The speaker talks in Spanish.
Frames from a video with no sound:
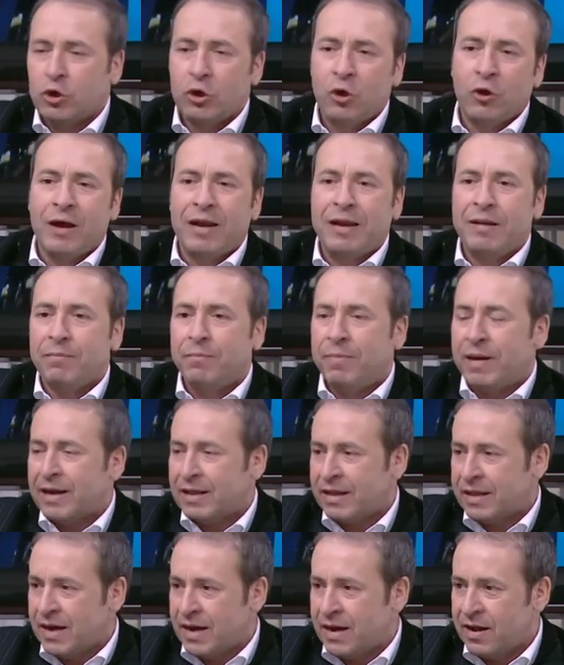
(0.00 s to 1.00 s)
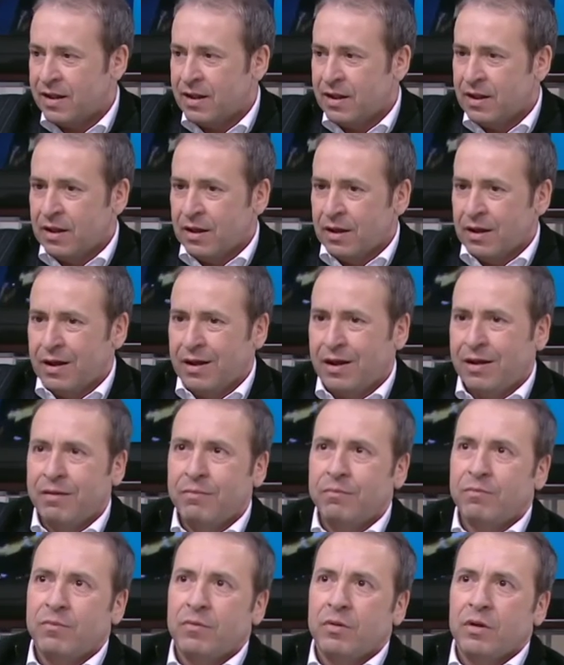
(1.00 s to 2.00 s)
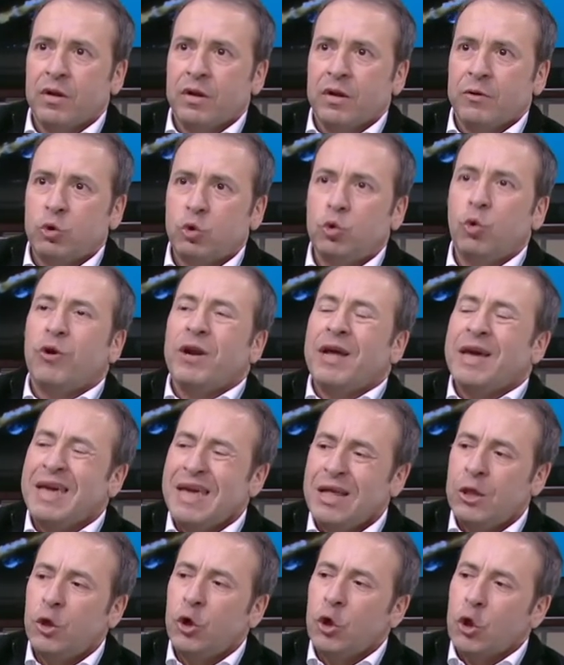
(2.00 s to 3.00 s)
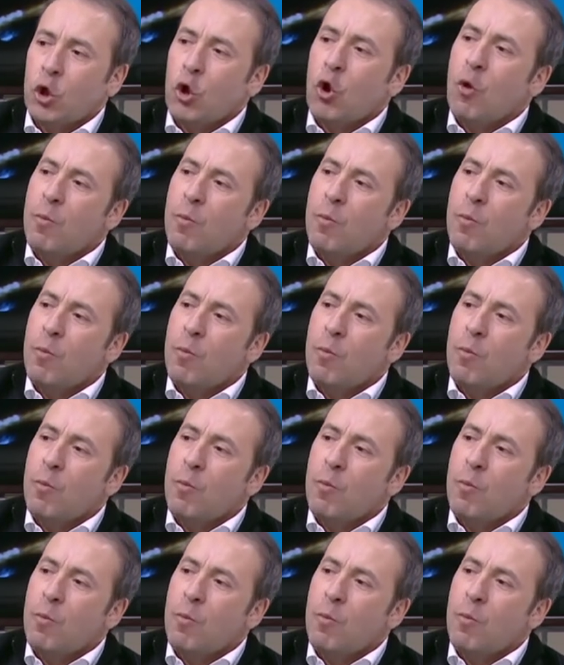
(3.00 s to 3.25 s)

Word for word: Eso es lo que le impacta en su registro de